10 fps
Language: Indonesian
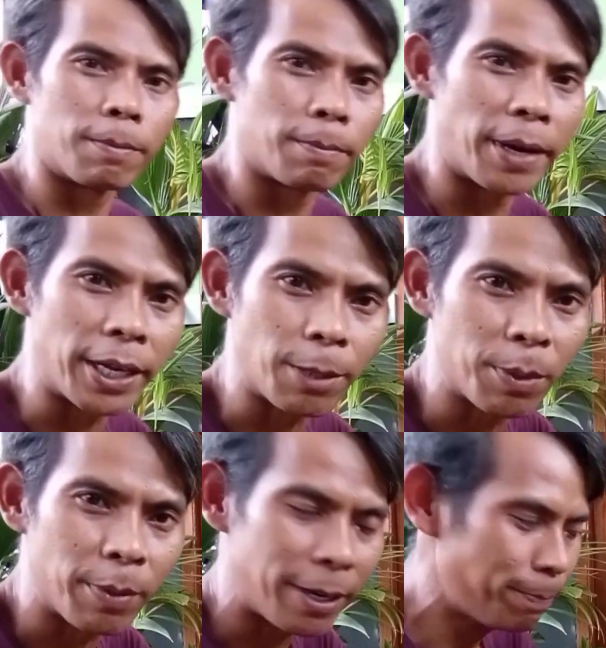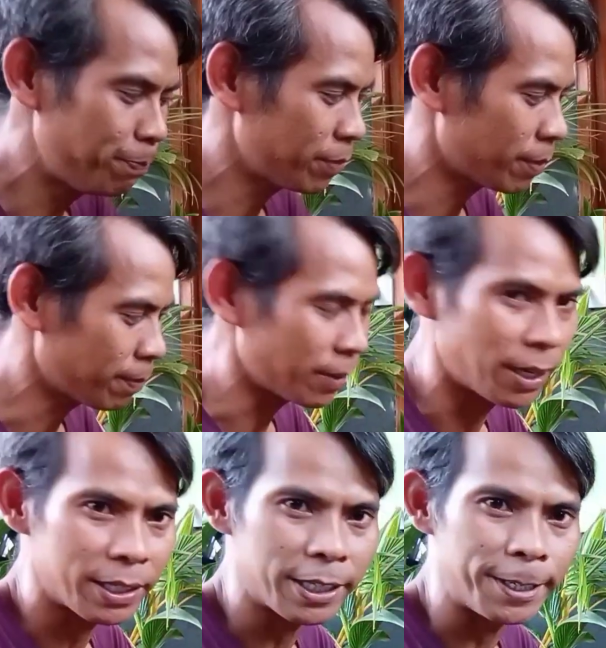Baik, teman-teman, Nah,
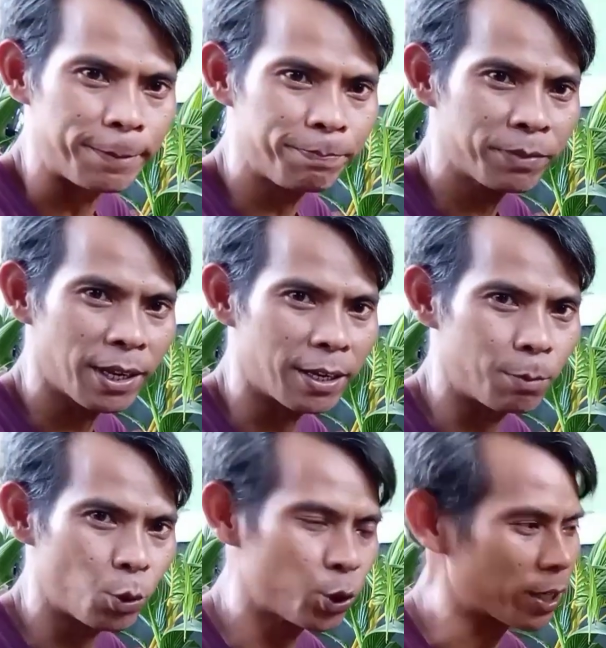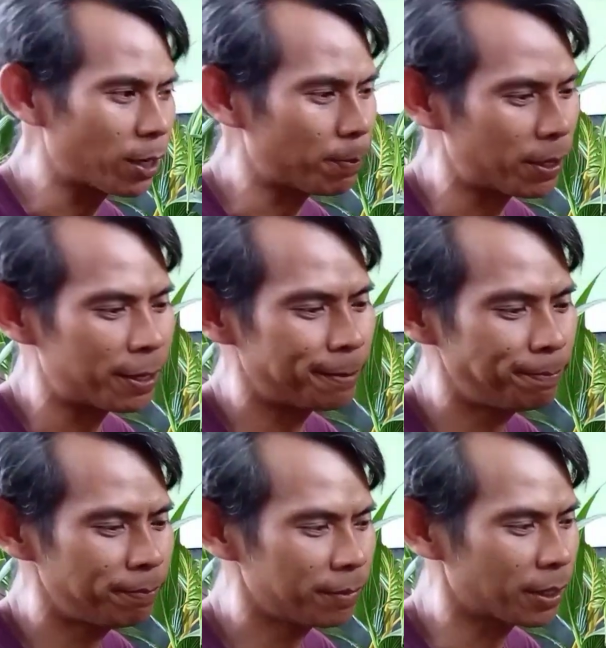di sini ada bonsai kelapa
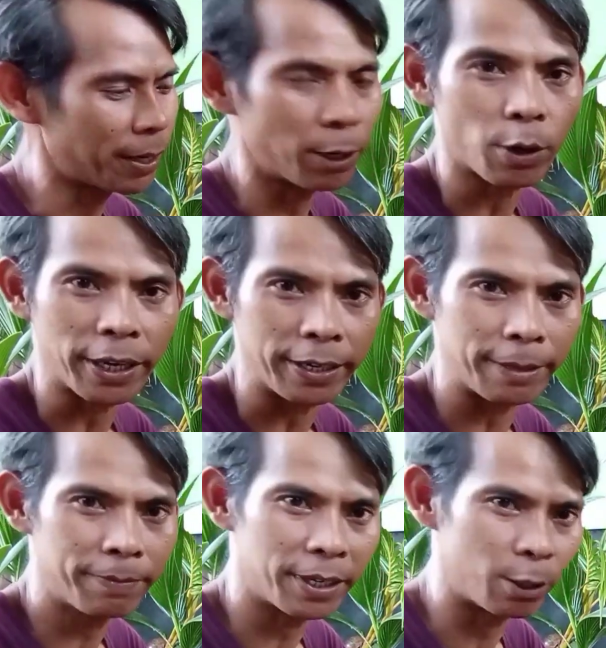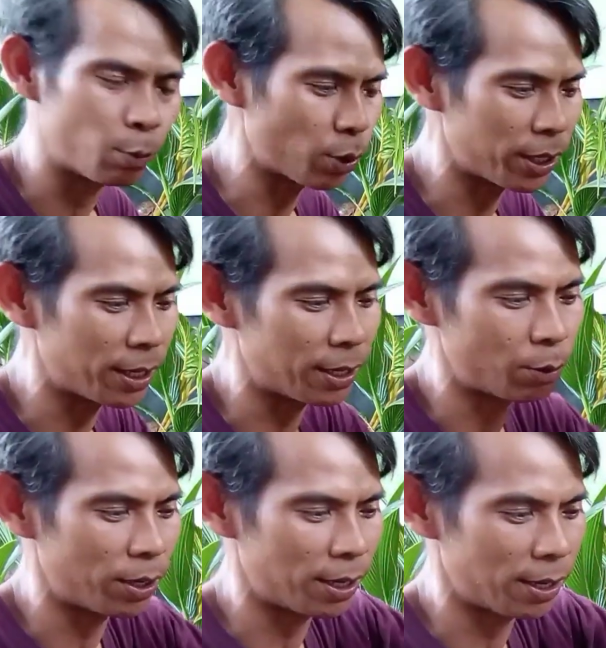gali oranye ya. ini umurnya
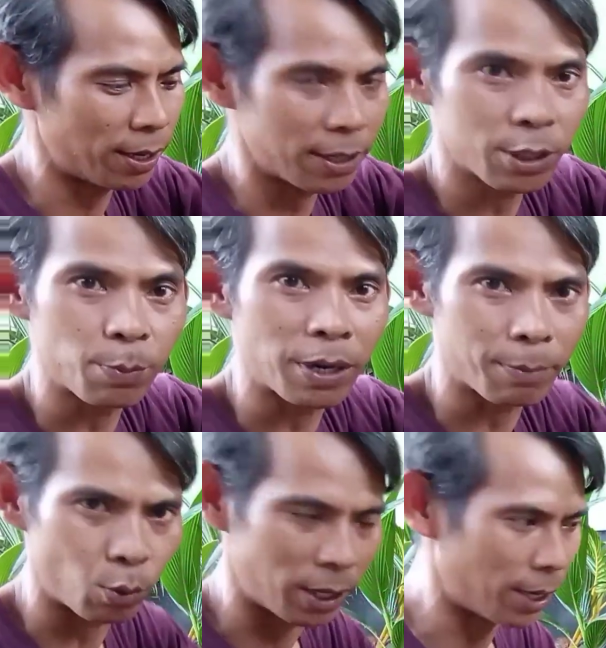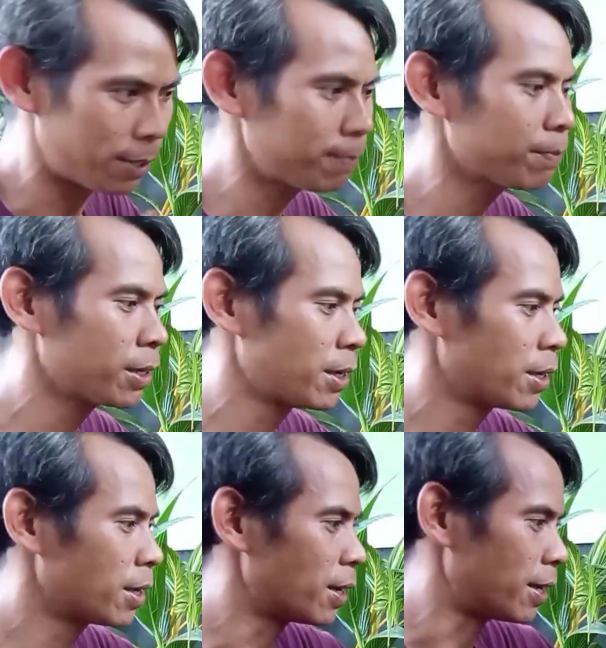udah 9 bulan
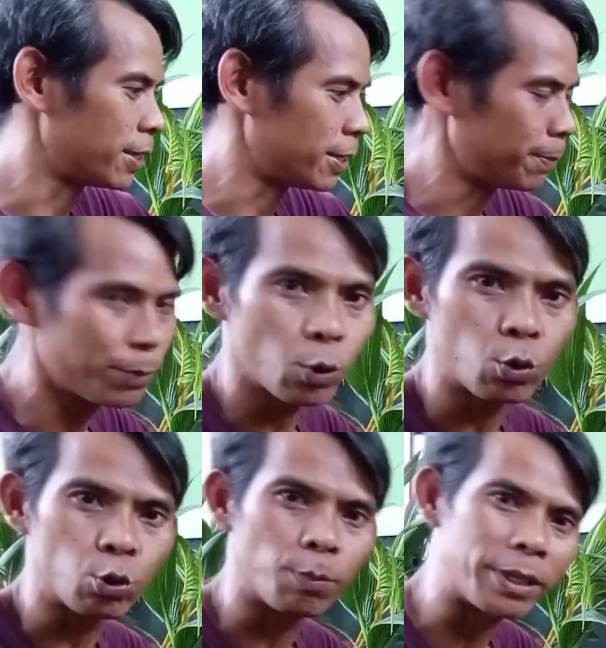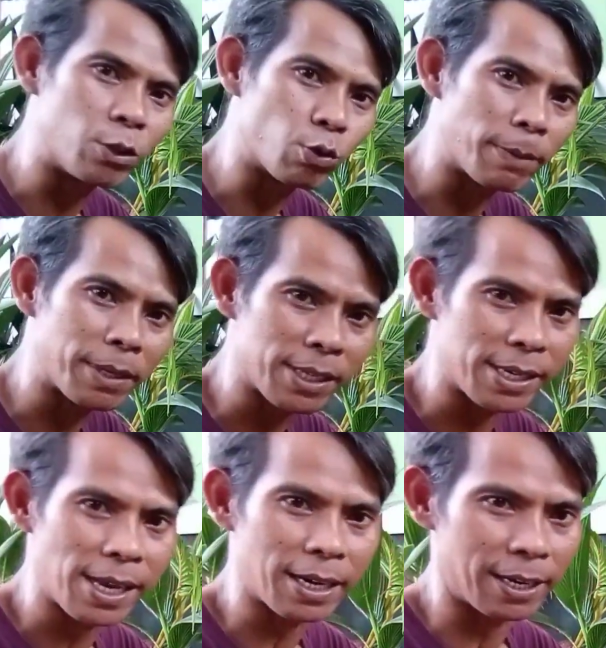jadi nah, untuk menentukan masa
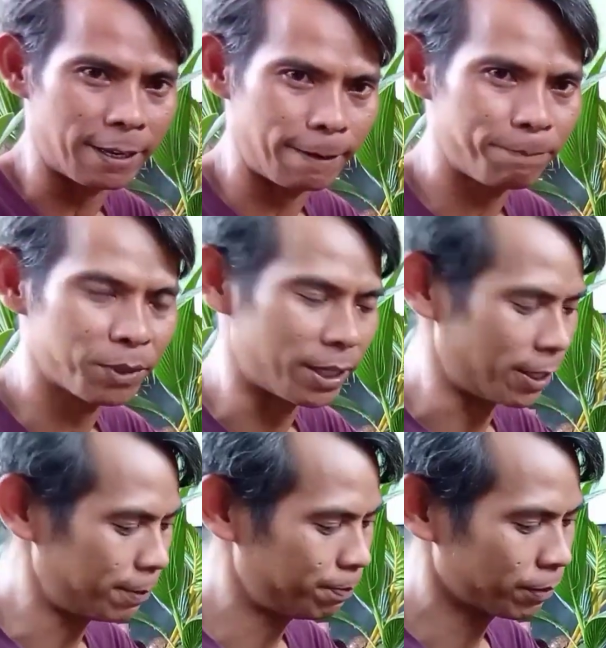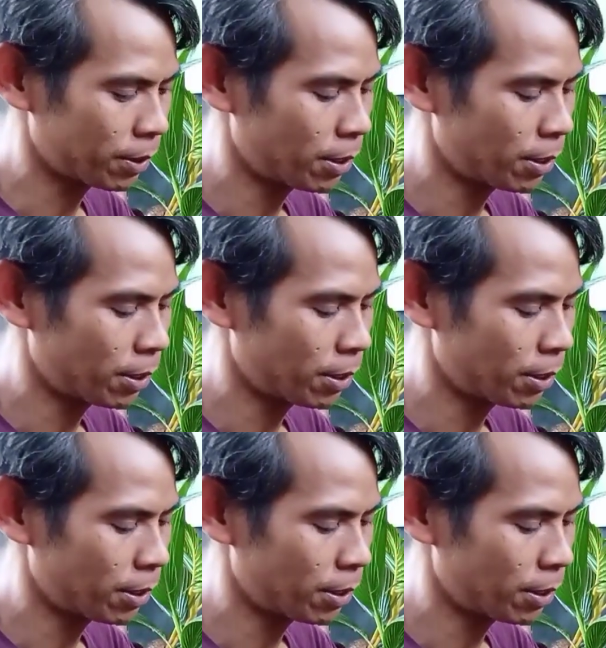di harga jadi